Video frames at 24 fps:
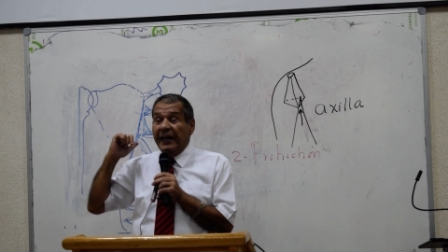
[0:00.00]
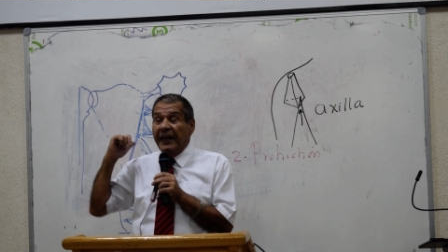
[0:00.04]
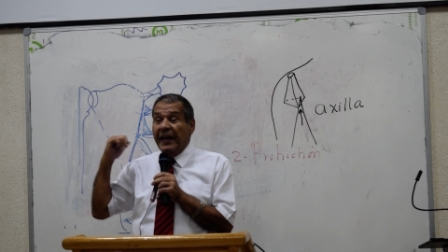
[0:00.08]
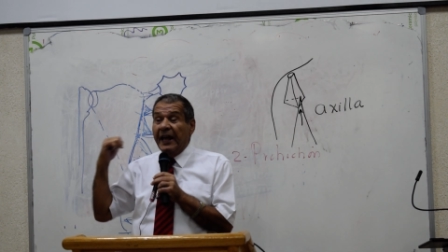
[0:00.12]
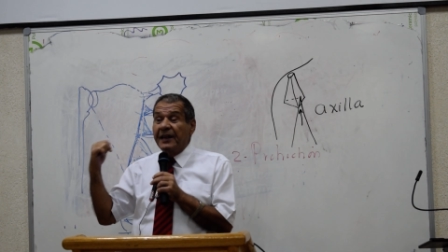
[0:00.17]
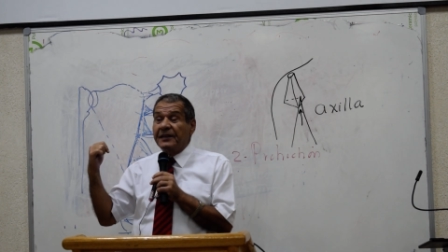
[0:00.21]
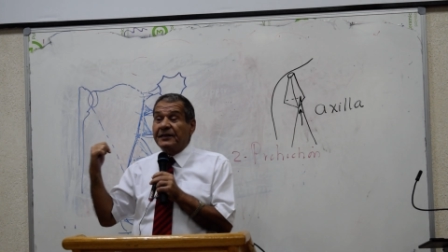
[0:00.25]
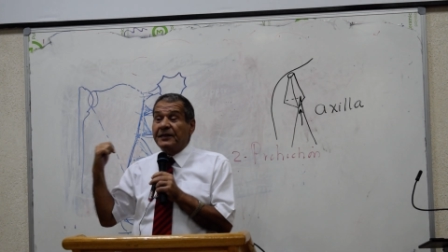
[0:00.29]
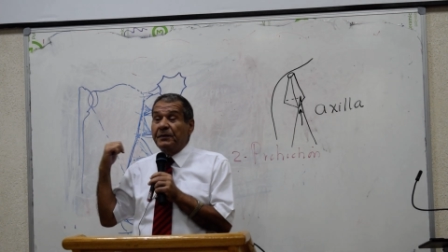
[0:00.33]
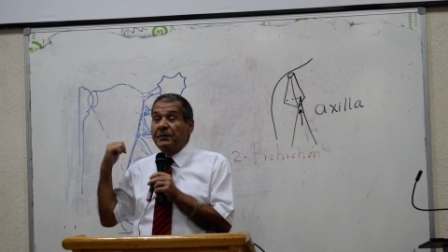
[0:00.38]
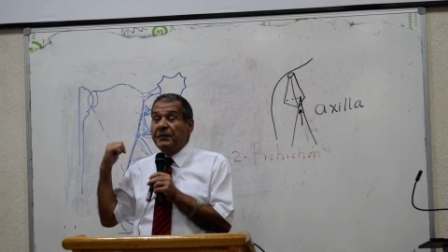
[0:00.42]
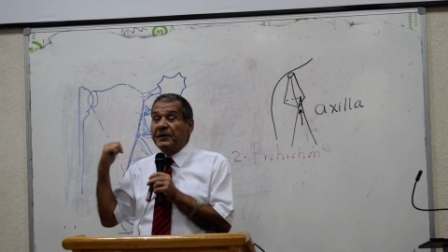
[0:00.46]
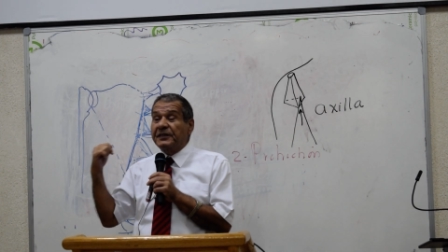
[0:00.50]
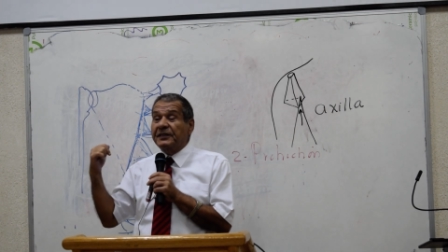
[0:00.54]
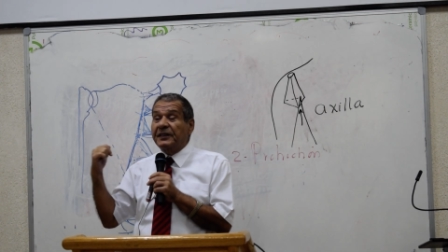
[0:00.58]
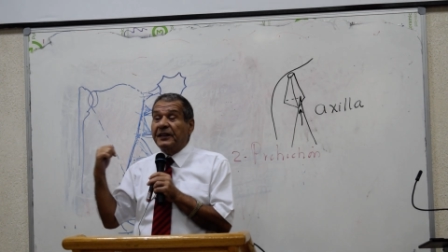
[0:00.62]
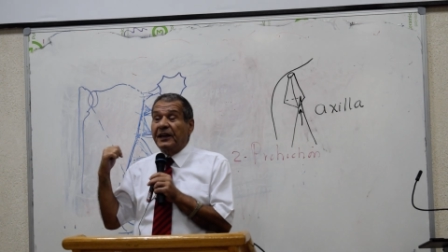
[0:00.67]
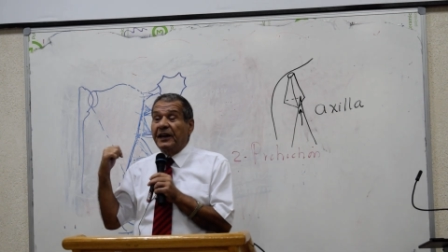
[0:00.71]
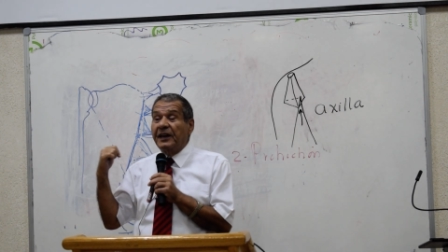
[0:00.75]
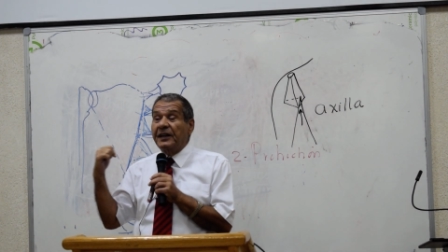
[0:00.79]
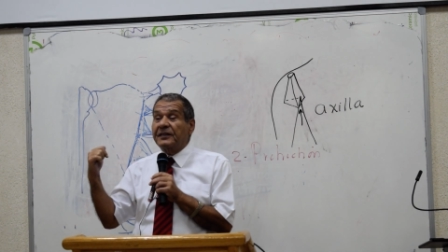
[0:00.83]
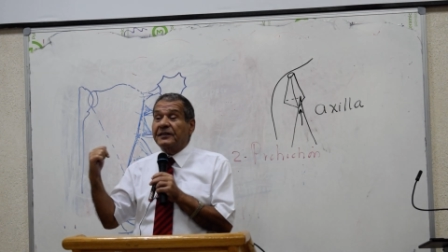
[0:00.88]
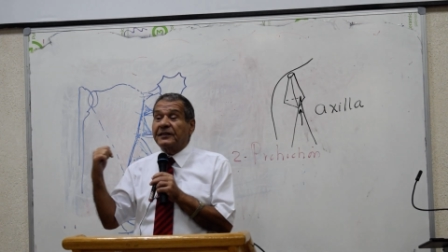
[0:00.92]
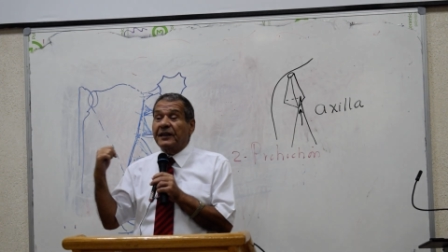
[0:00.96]
لازم
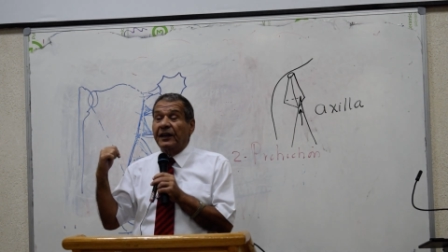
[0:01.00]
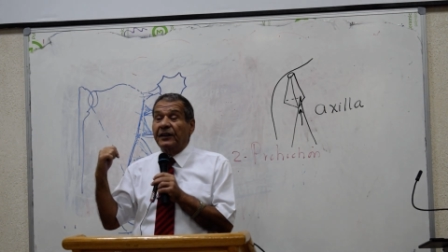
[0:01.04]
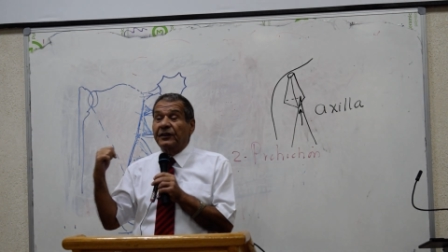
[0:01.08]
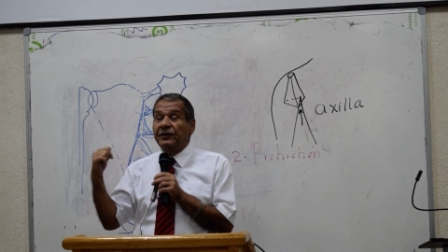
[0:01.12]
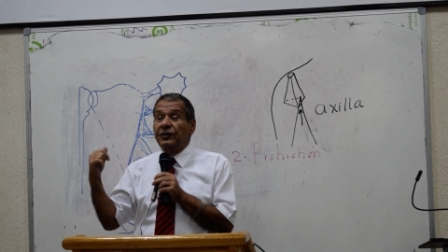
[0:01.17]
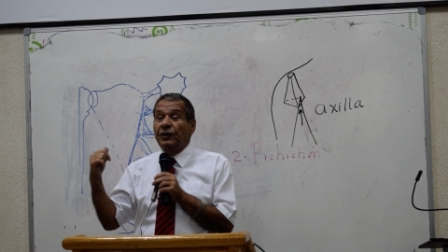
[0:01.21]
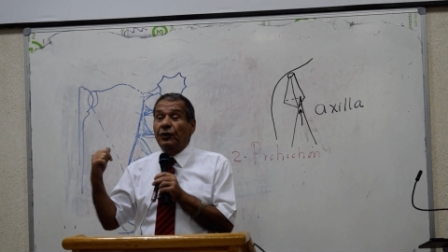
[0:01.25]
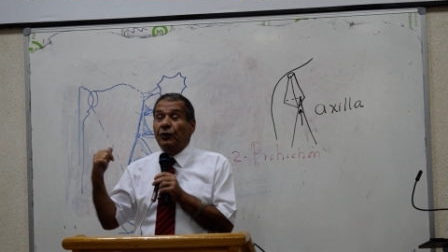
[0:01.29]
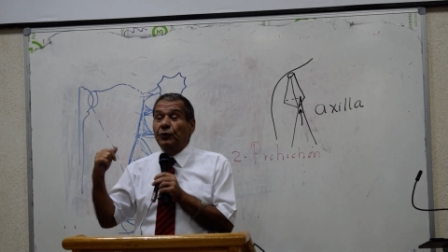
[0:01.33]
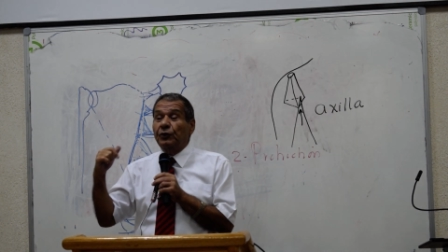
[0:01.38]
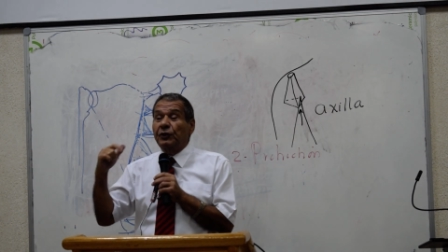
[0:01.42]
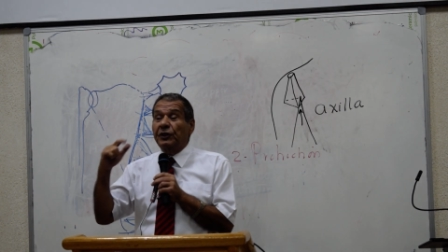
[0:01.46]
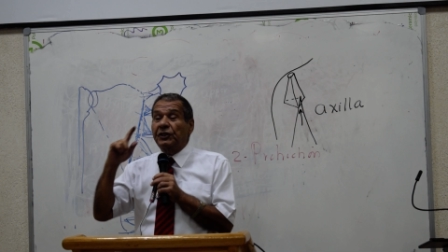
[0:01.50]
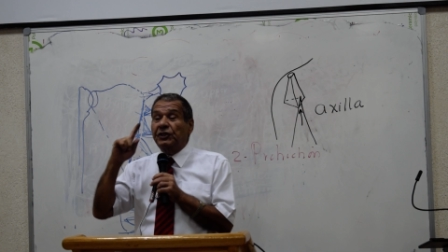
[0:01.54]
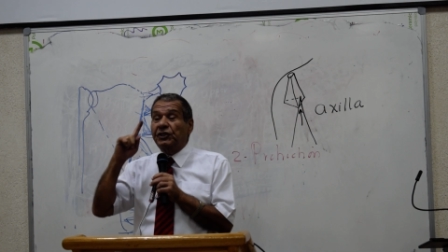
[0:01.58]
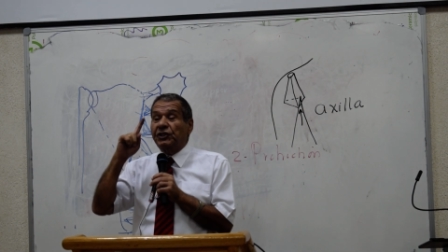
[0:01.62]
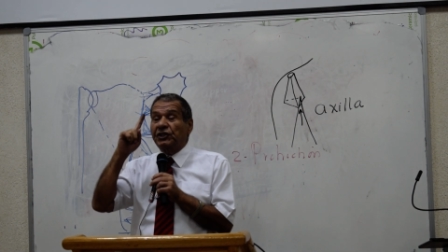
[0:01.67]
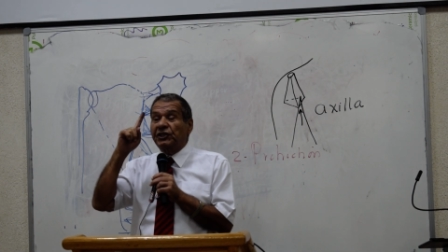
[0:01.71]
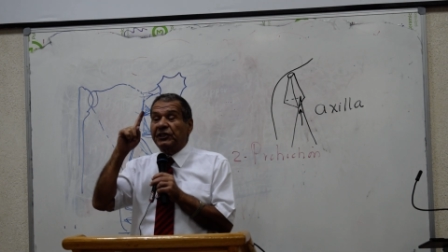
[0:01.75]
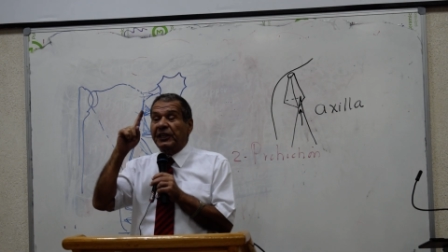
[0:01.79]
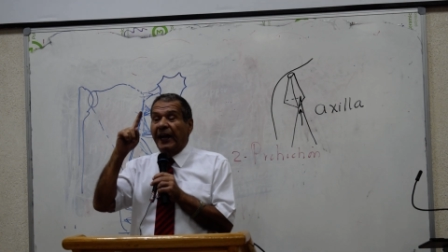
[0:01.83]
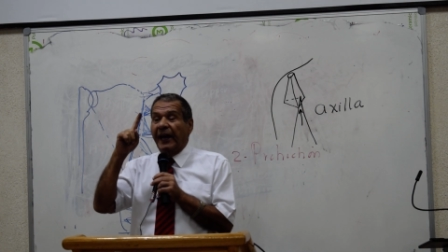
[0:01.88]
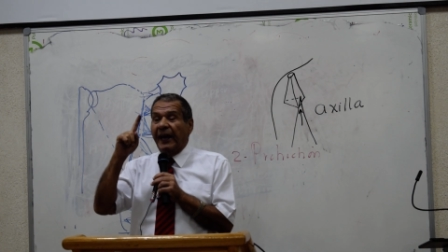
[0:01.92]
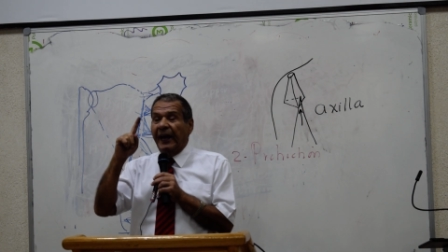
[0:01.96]
السيريس انتيرو دي
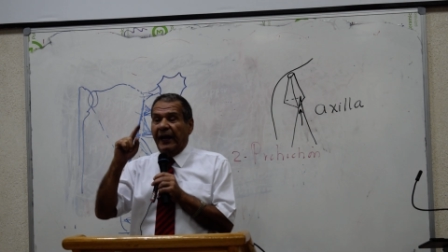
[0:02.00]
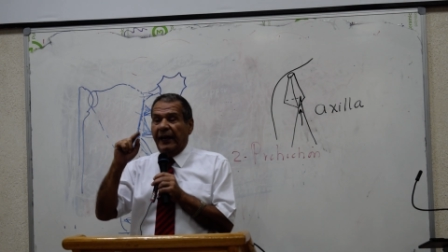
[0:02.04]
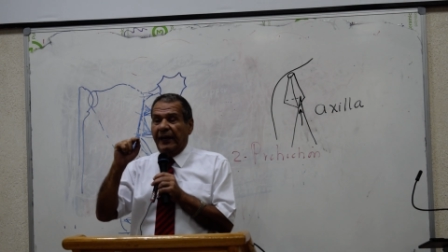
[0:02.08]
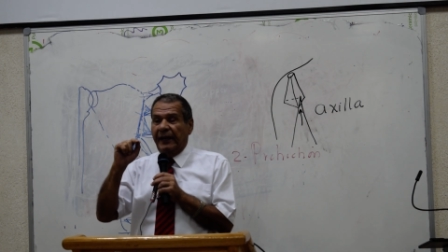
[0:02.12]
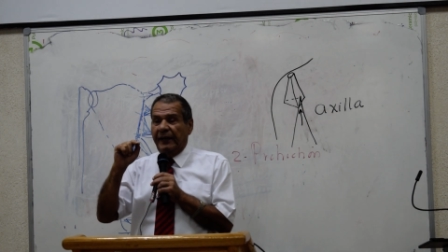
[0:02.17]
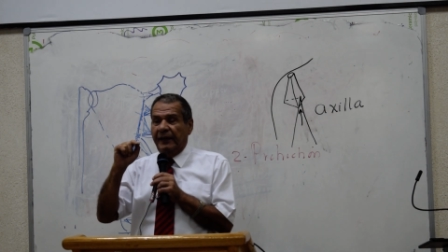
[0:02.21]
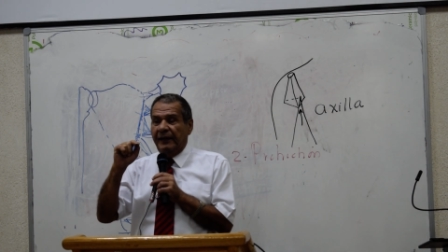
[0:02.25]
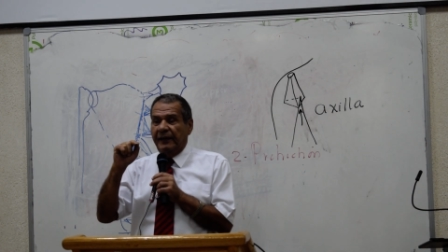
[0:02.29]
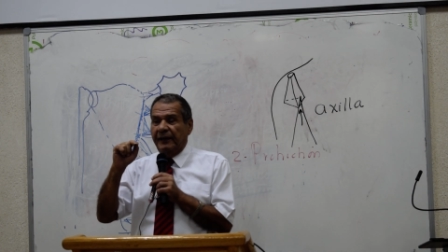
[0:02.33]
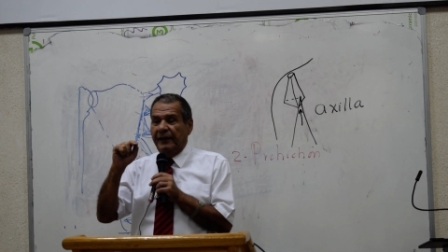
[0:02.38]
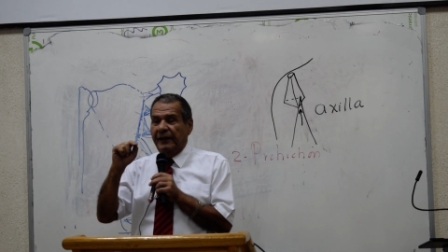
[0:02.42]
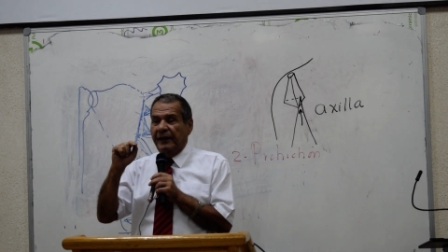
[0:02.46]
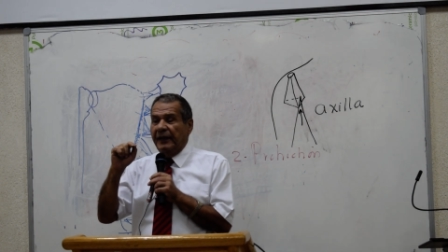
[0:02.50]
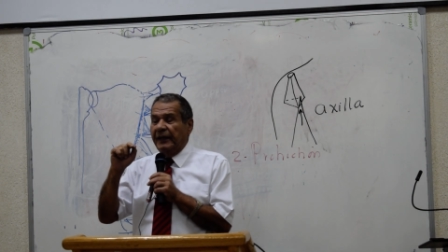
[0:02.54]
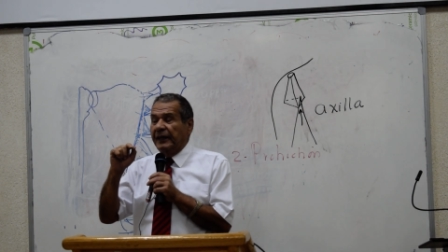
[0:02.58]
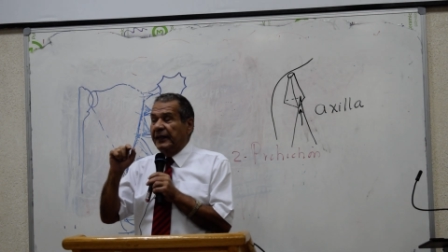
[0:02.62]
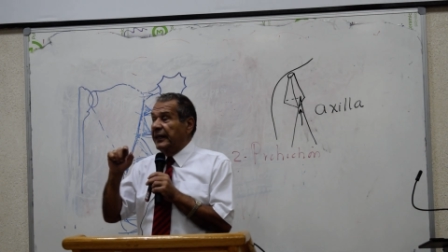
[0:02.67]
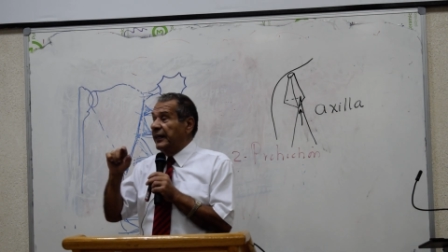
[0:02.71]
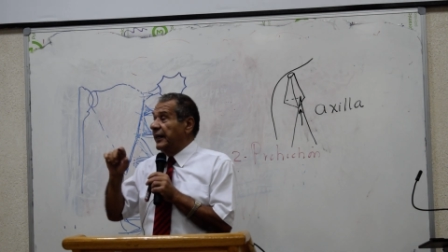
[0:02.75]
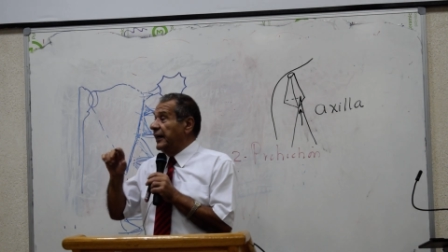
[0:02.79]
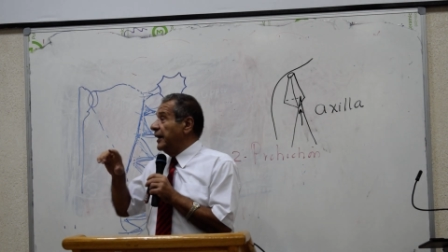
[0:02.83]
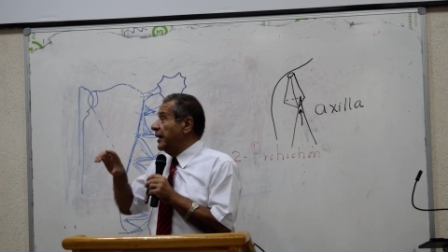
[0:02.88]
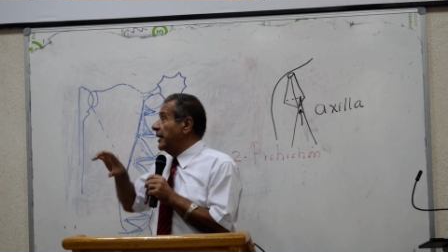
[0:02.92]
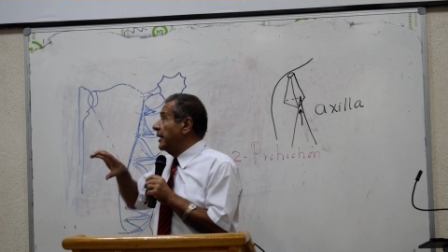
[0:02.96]
تشتغل
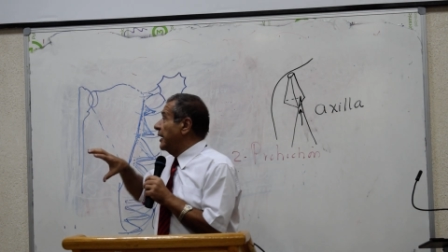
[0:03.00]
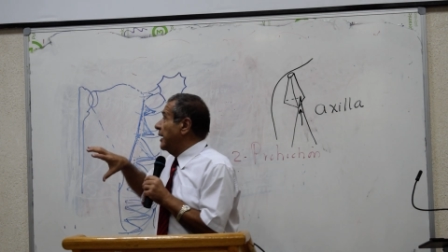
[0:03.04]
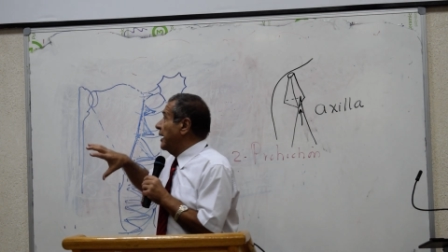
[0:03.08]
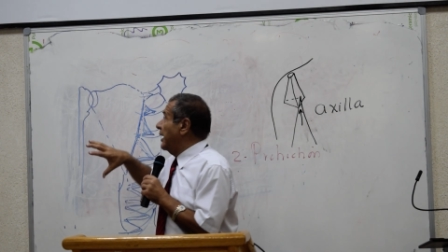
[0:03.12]
ليه؟